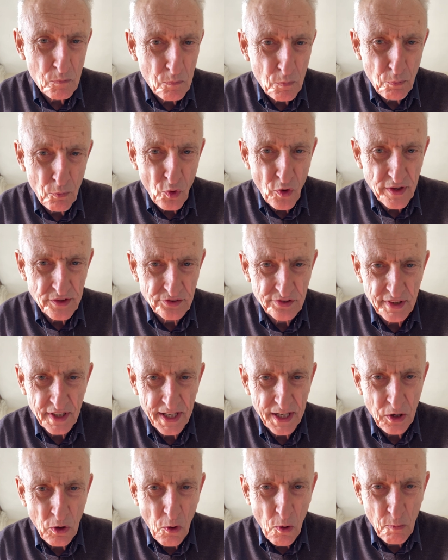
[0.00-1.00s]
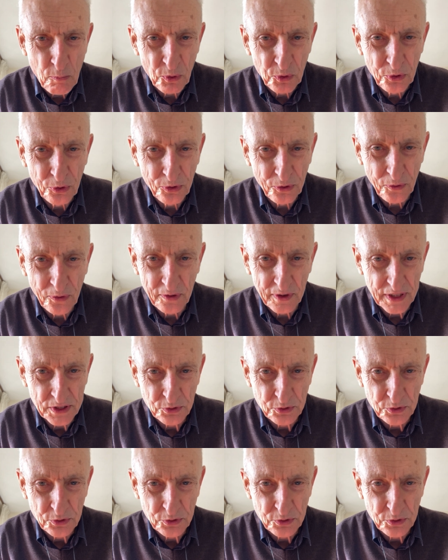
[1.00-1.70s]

Può essere comodo a